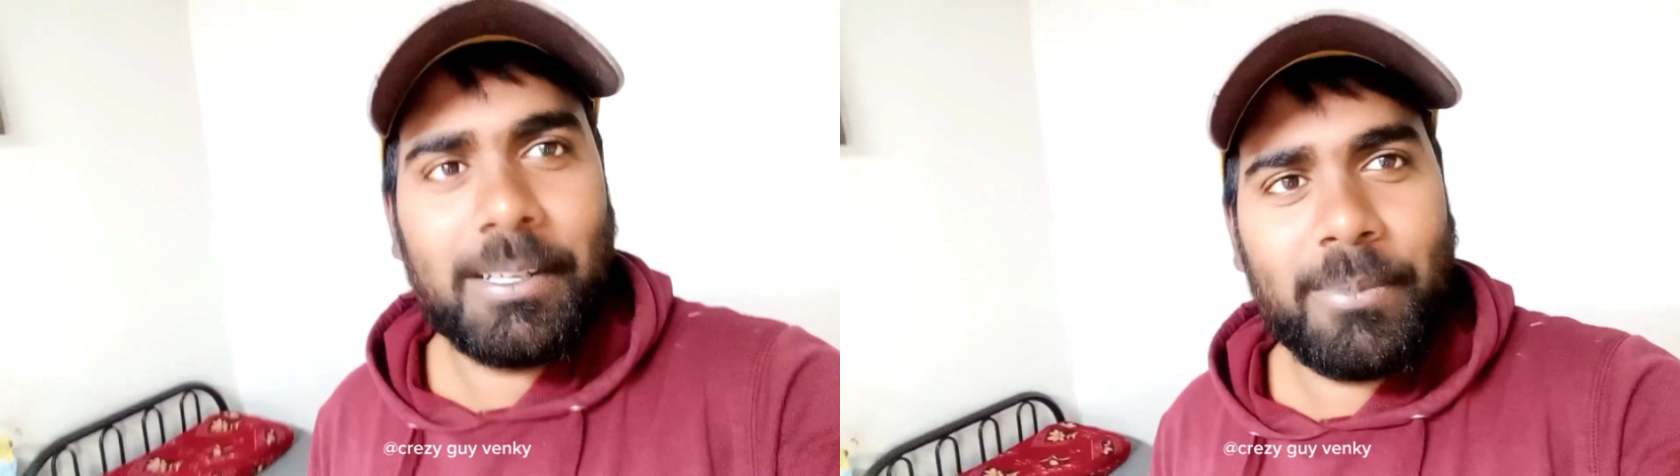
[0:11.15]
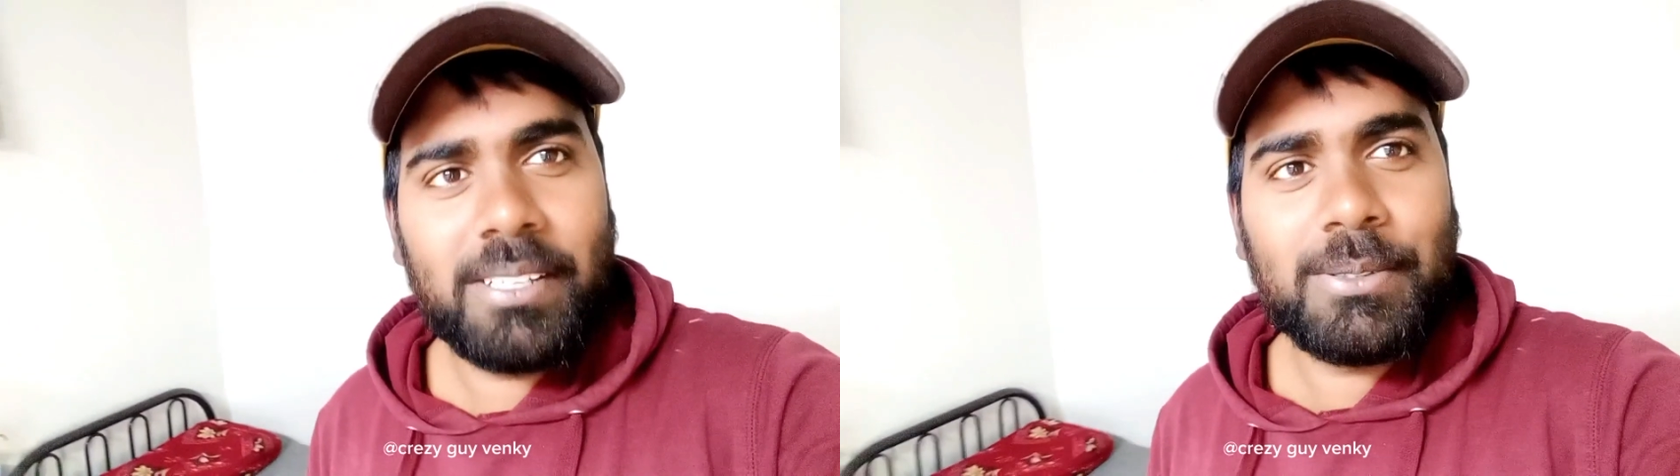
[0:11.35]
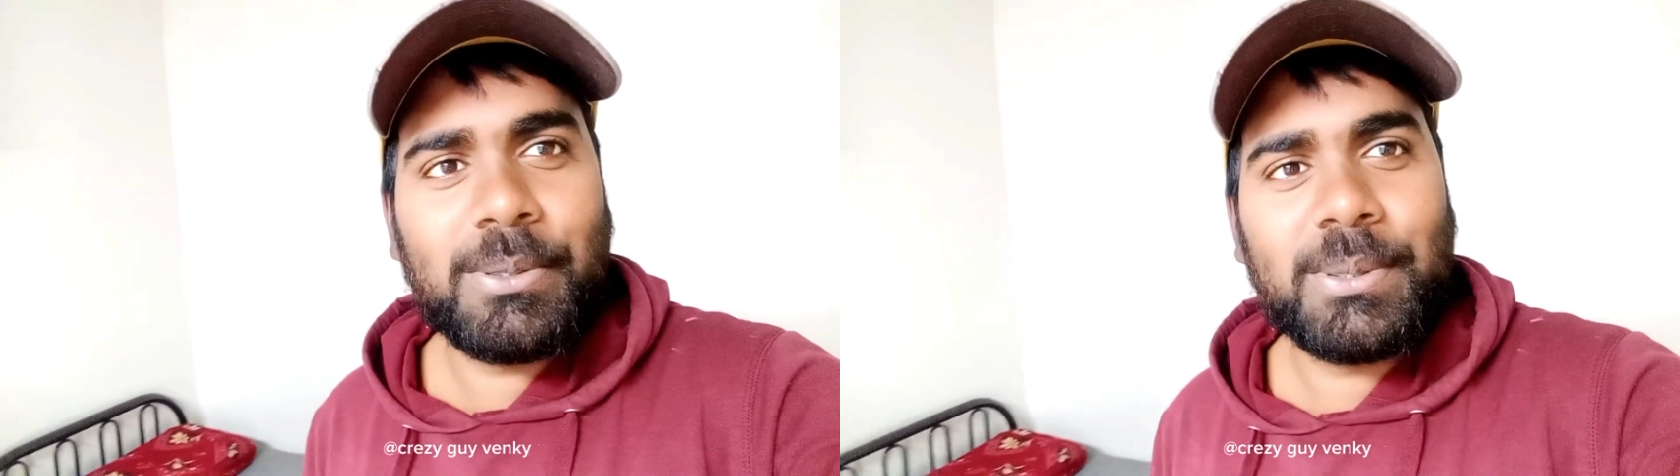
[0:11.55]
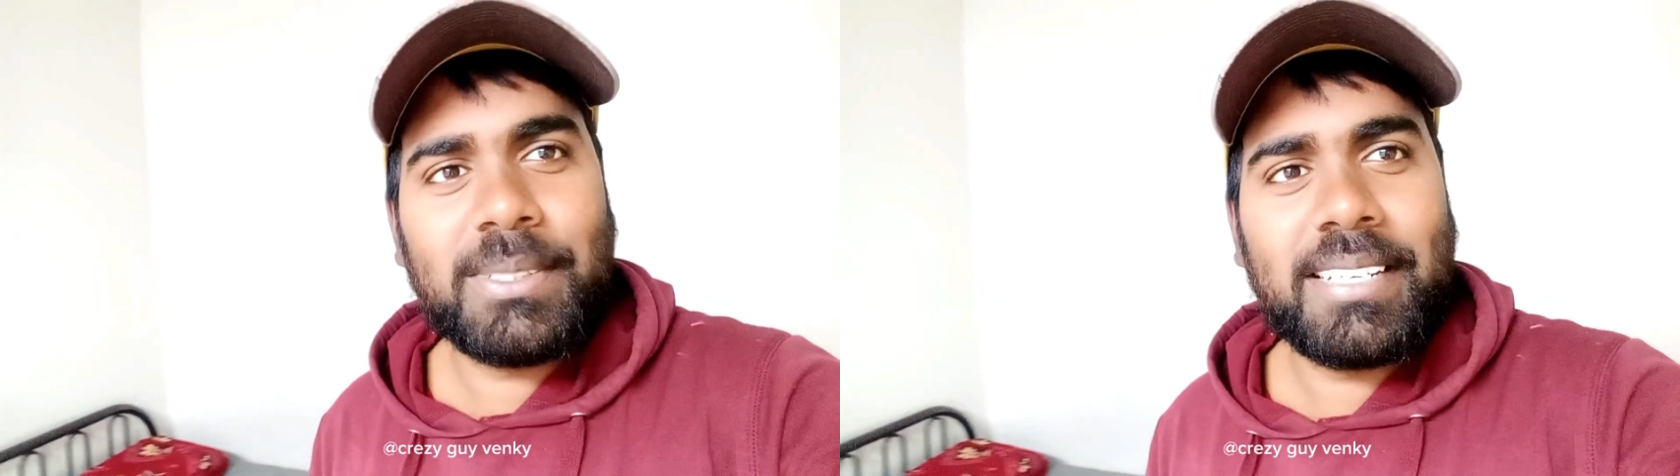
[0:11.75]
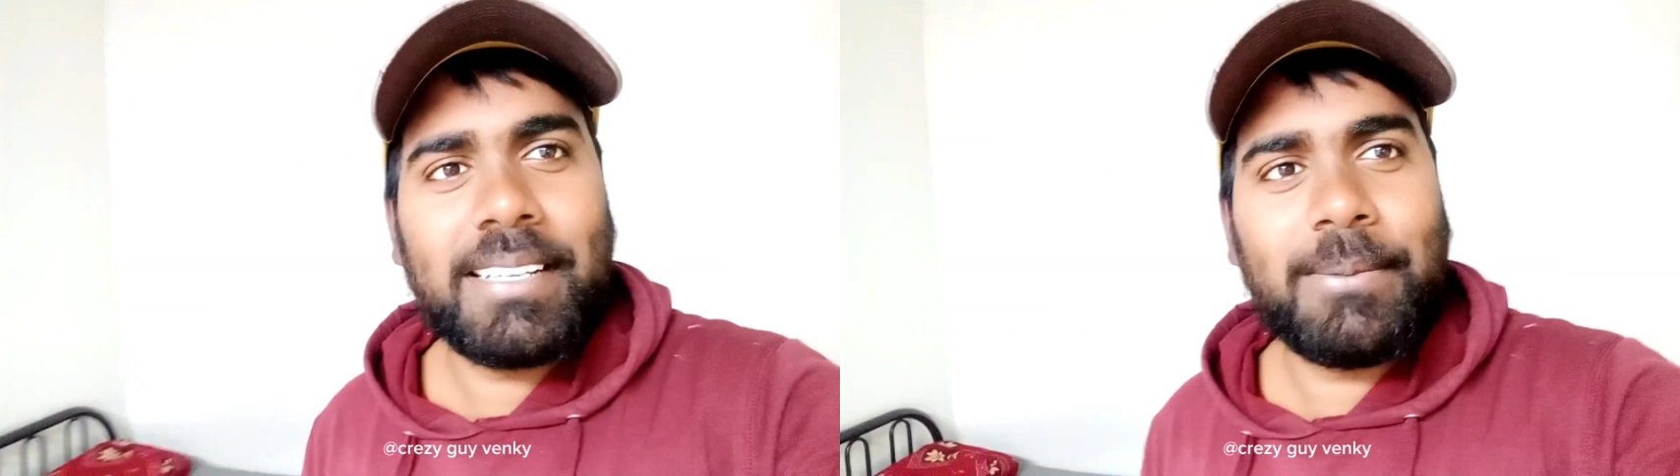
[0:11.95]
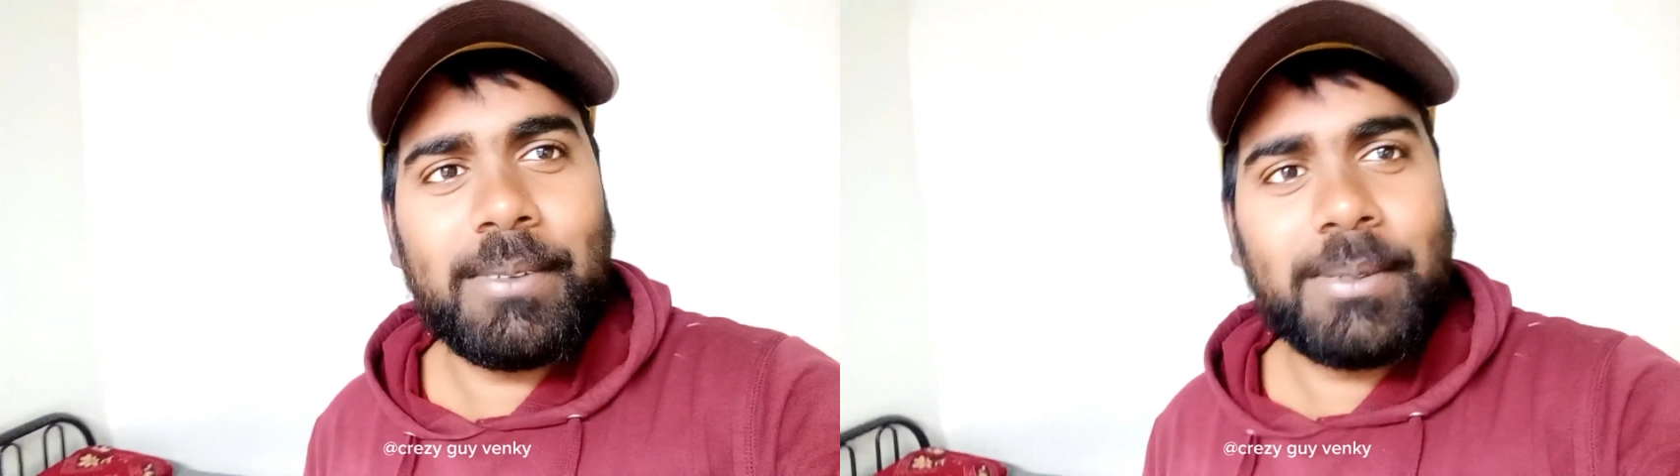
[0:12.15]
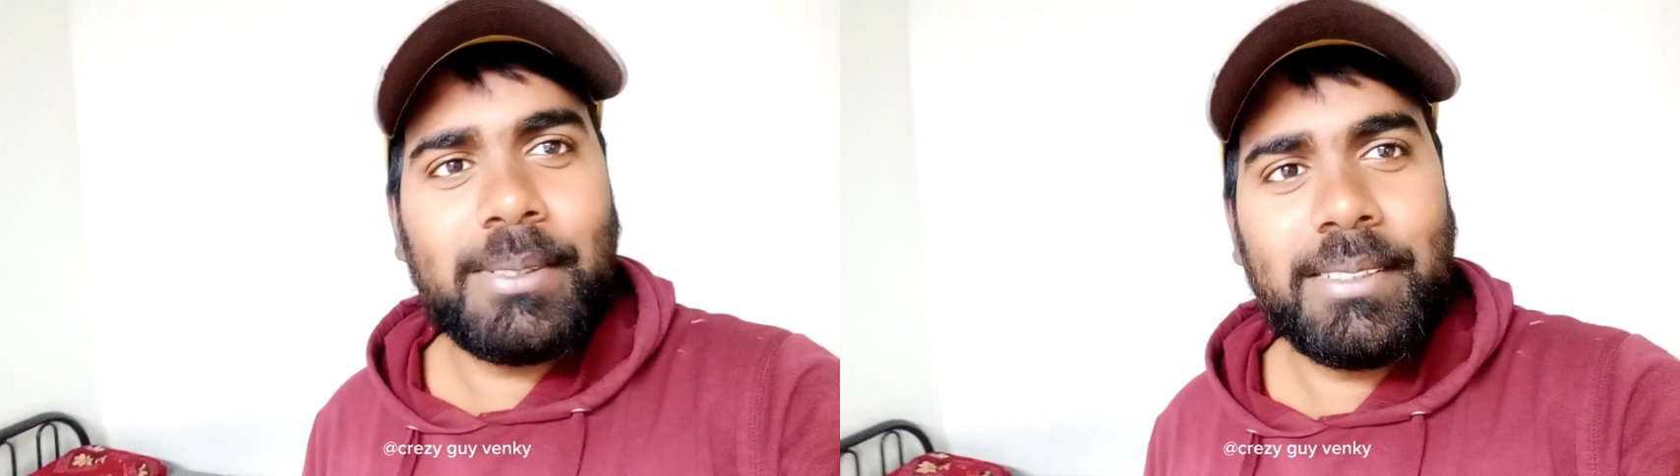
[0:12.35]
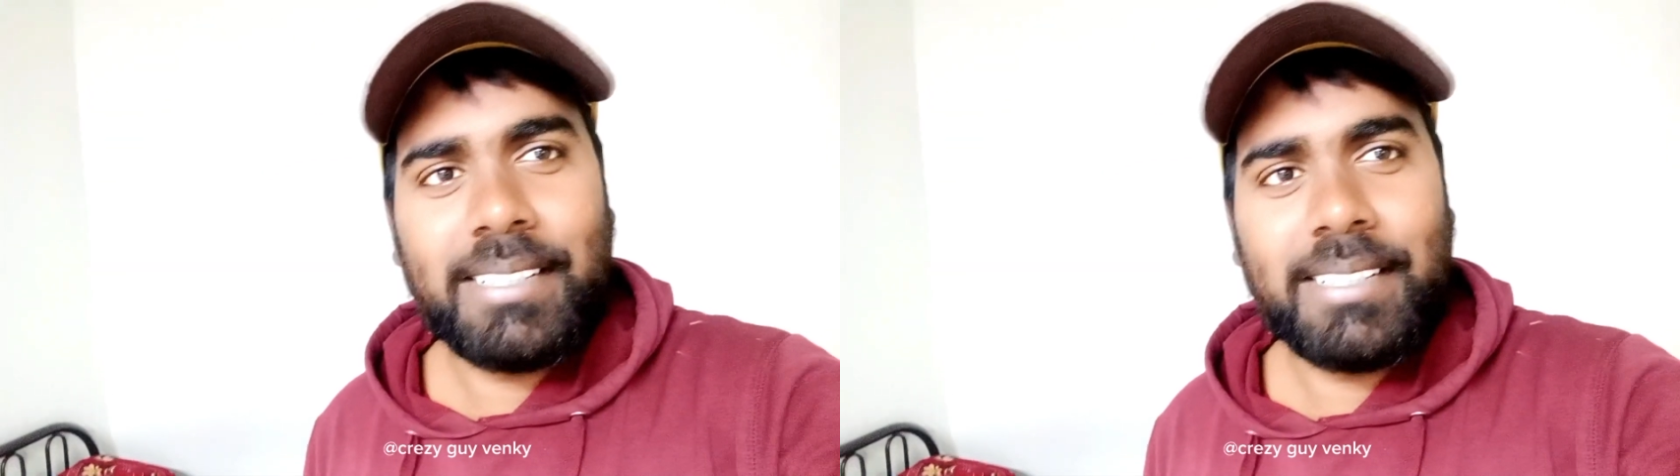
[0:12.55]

చూసి చూసుంటారు కదా మీరు